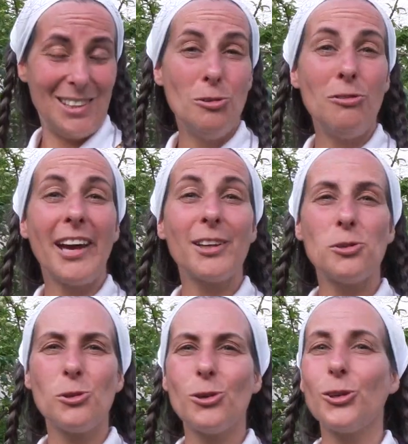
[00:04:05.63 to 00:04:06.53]

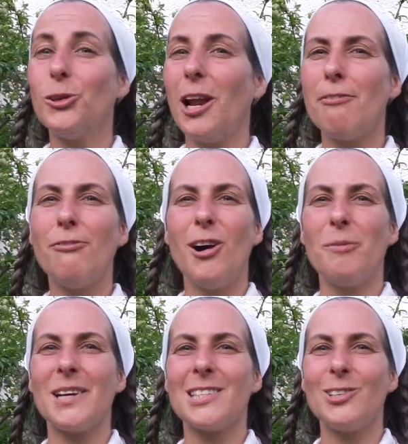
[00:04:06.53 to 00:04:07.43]
d'ouverture de la
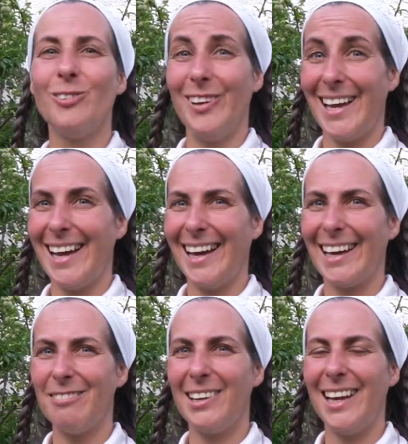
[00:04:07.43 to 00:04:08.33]
formation
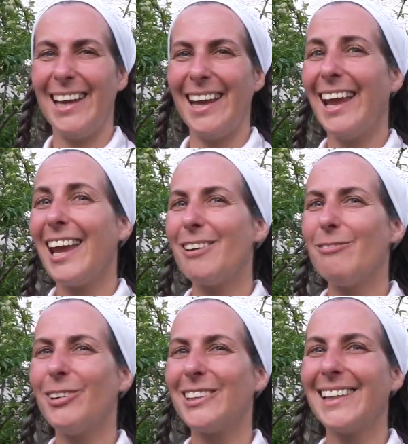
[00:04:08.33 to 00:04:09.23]
Révélez
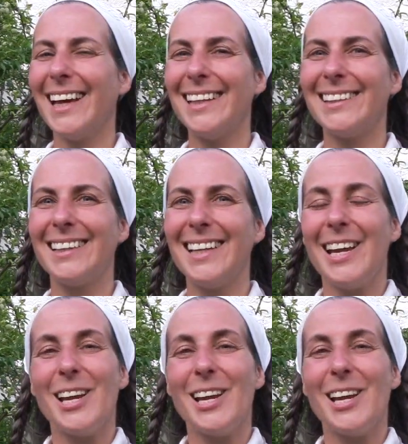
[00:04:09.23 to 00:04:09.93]
votre être.